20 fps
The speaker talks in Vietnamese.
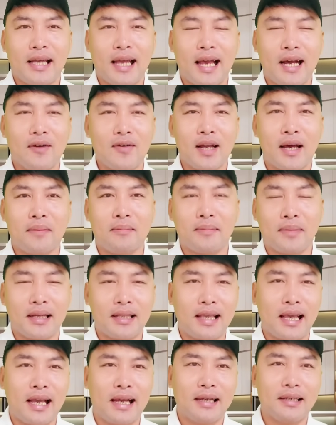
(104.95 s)
áo đồng mà
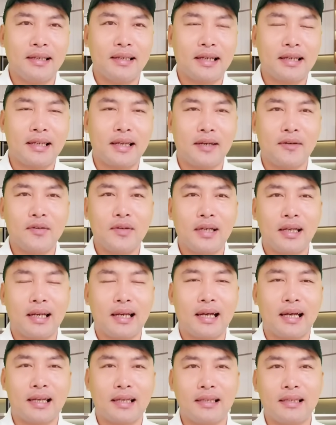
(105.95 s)
dạng như cái kiểu như là
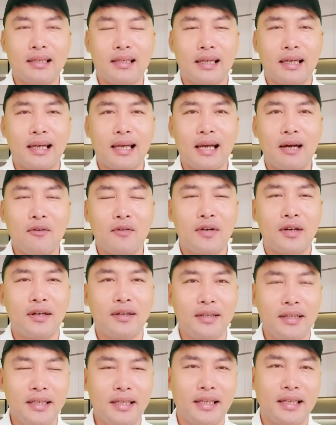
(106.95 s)
gần như là cái áo
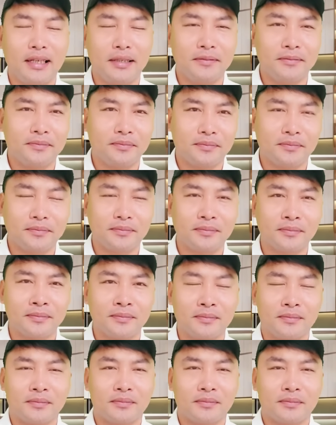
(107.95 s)
cưới gì đó ừ.